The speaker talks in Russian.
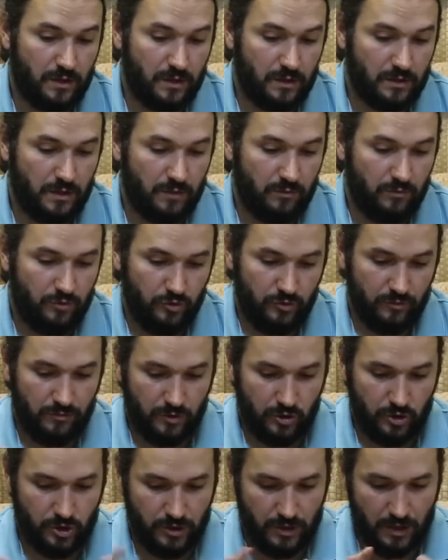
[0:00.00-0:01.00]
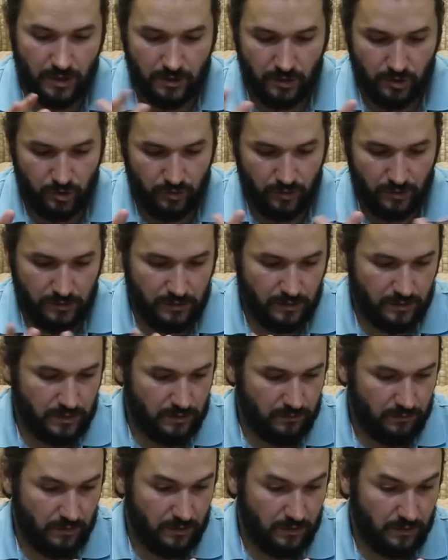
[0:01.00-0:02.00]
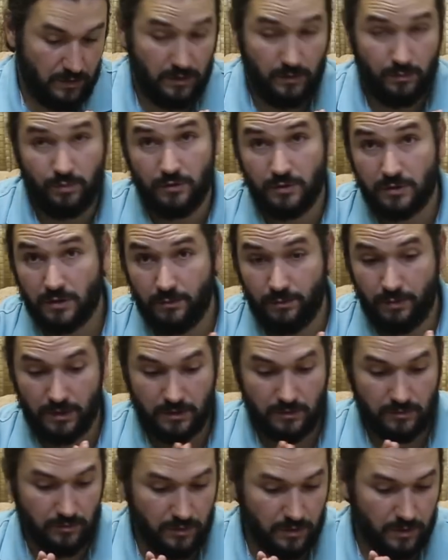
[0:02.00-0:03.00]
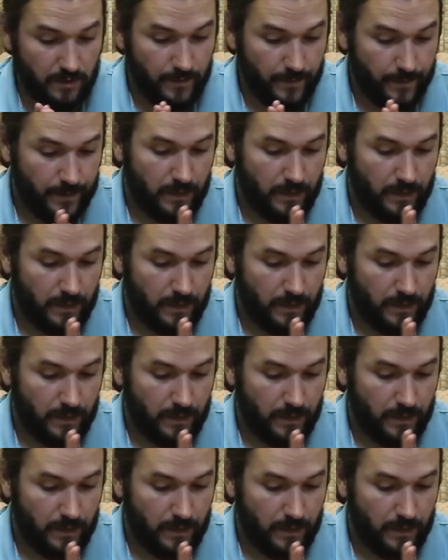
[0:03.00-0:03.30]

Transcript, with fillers: когда будем расширять еще ассортимент японской посуды,